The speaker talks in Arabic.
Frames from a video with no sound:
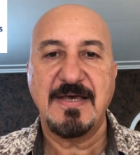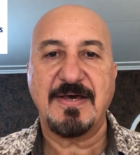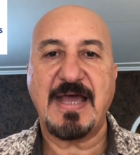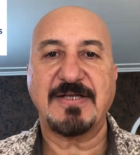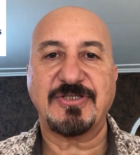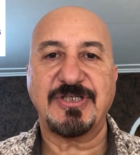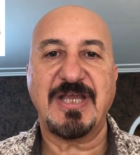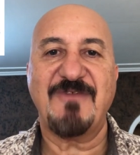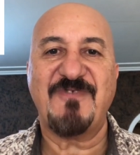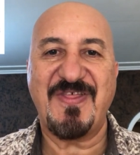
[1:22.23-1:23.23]
راح
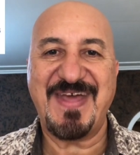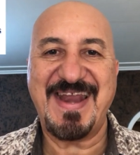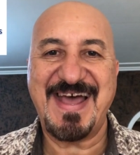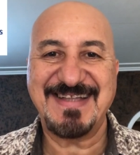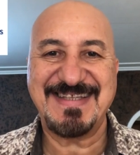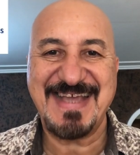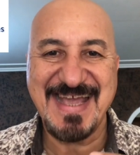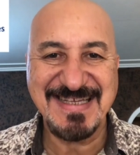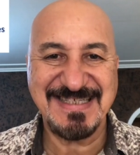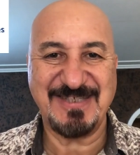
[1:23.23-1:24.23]
تصير الفضلات
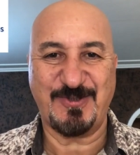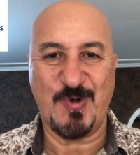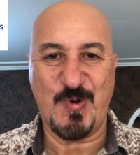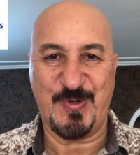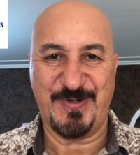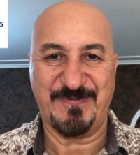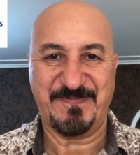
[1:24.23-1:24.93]
أسيتون